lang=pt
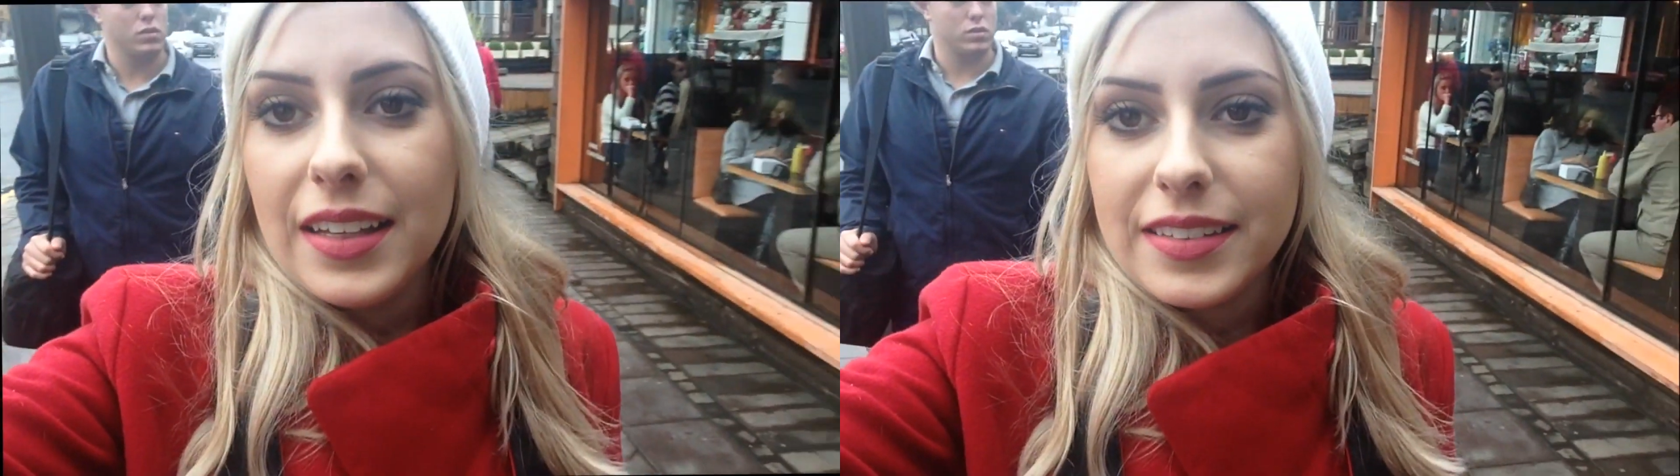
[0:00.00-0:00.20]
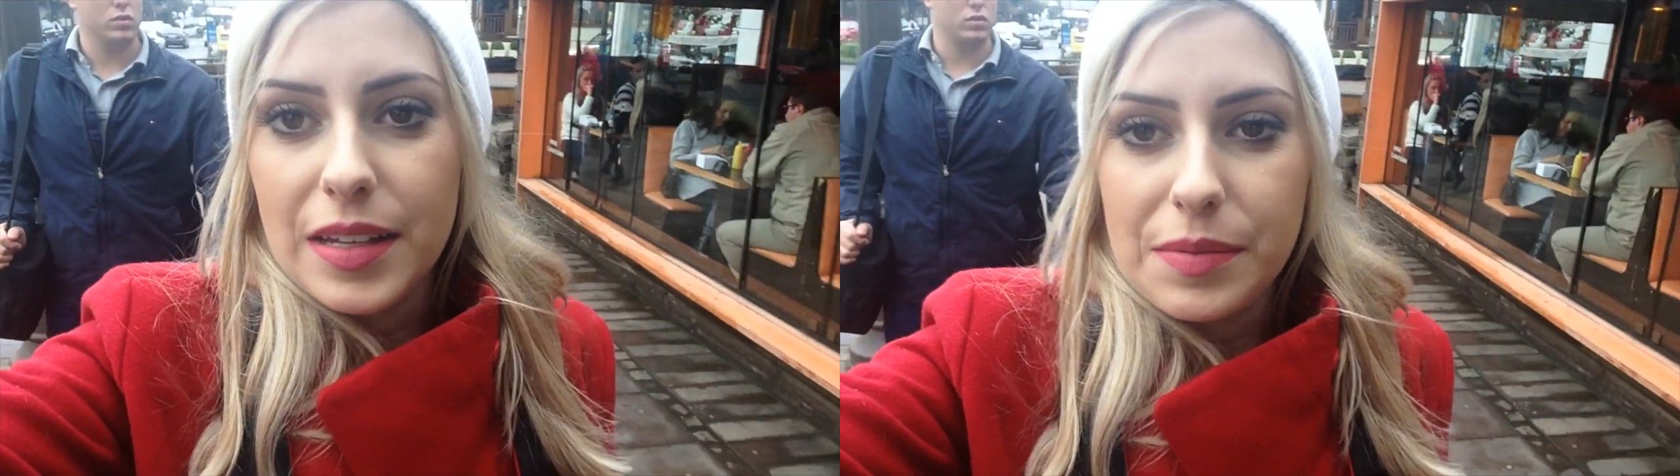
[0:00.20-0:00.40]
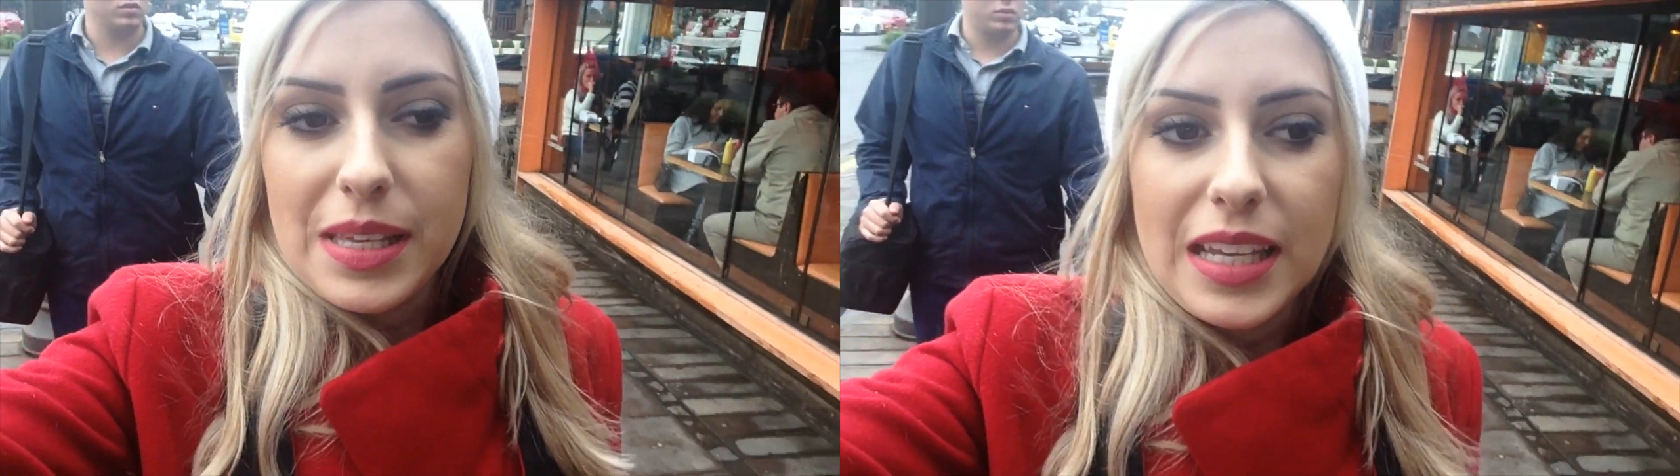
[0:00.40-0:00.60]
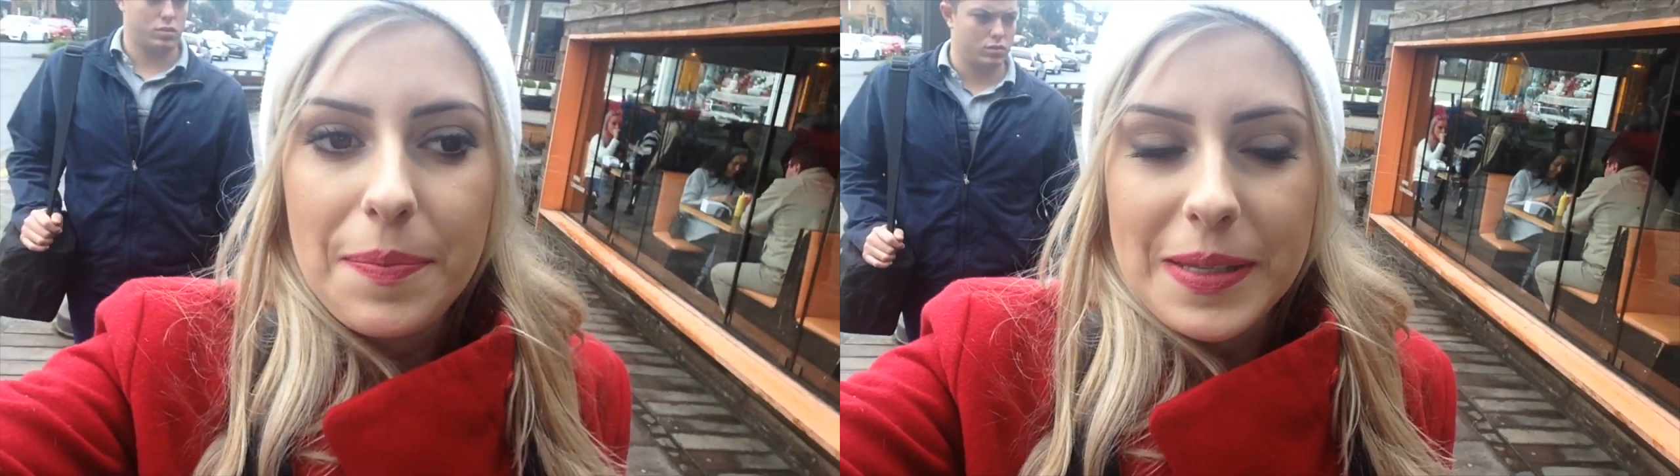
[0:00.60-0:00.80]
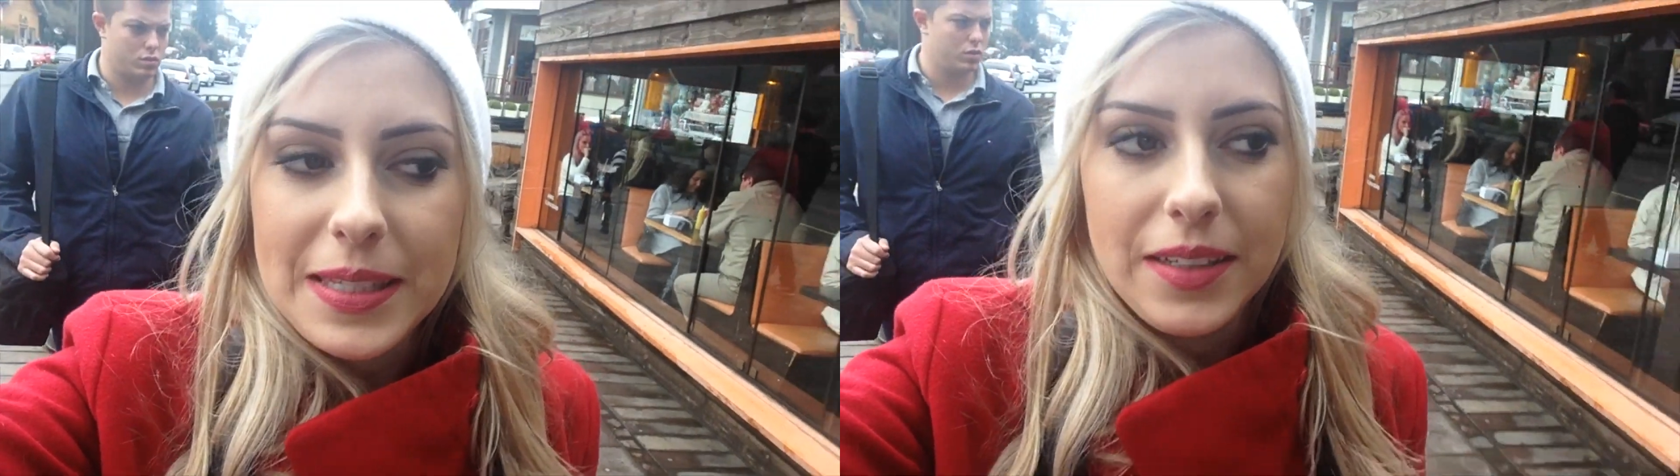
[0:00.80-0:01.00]
Estamos aqui
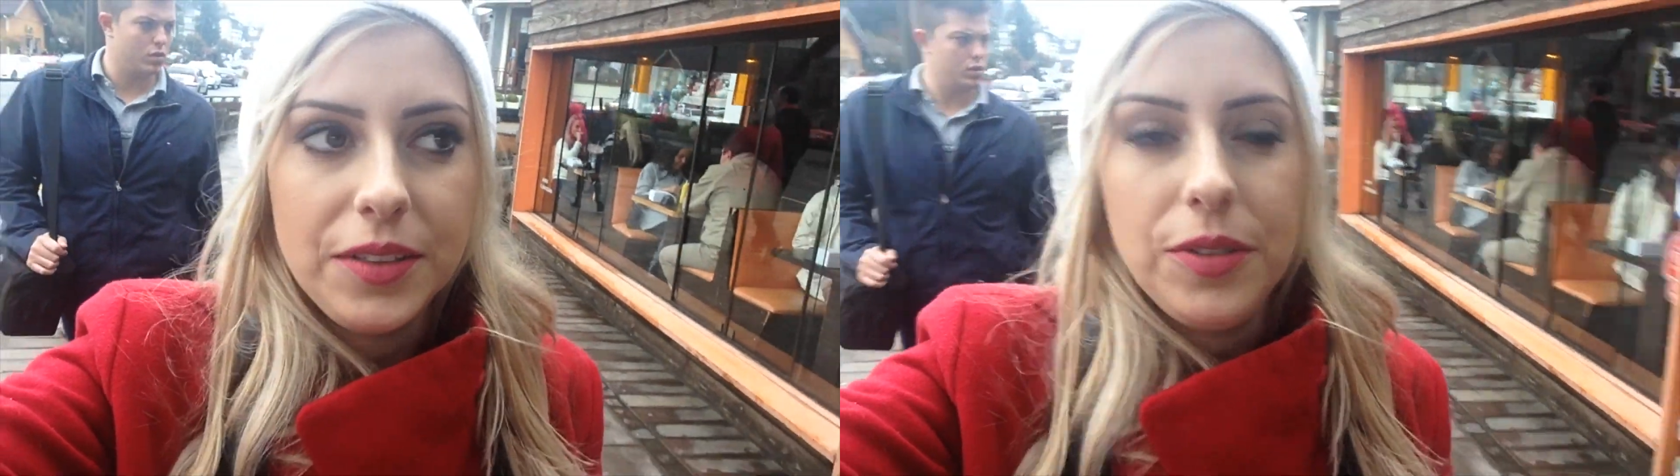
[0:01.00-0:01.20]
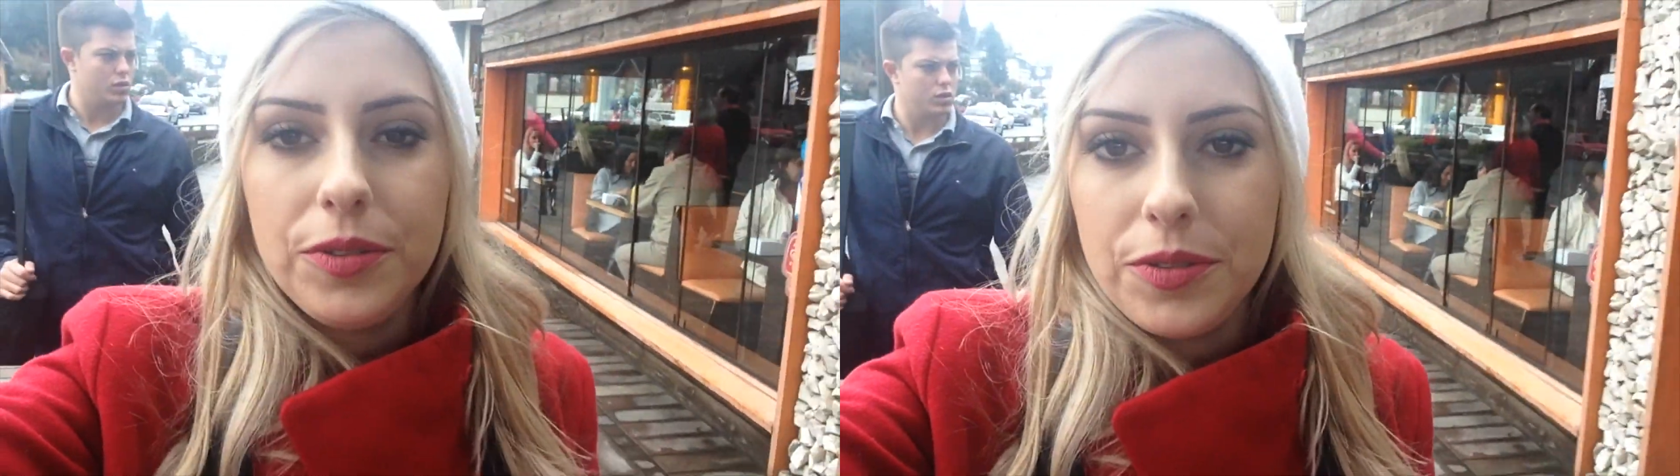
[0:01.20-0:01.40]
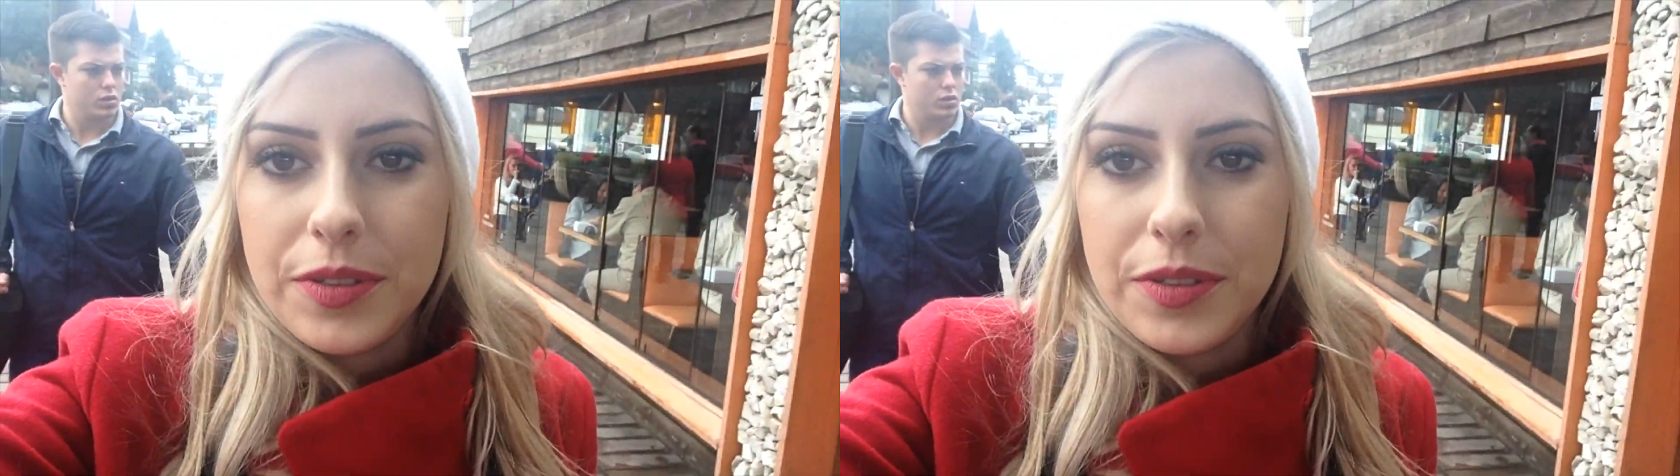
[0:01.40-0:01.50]
passeando no...